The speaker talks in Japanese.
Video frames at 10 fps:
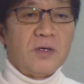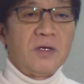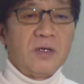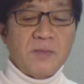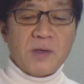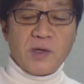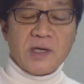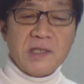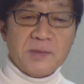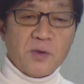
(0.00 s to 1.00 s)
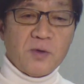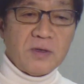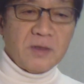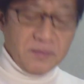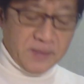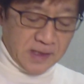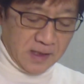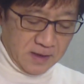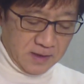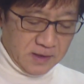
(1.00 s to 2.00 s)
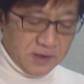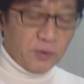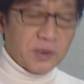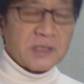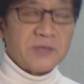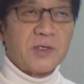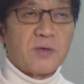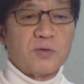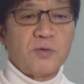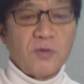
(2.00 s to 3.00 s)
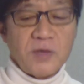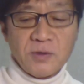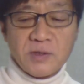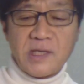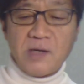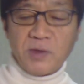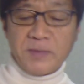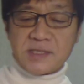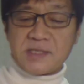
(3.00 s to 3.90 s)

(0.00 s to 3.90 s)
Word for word: まあ、これからでもまた利用客が増えることを祈っております。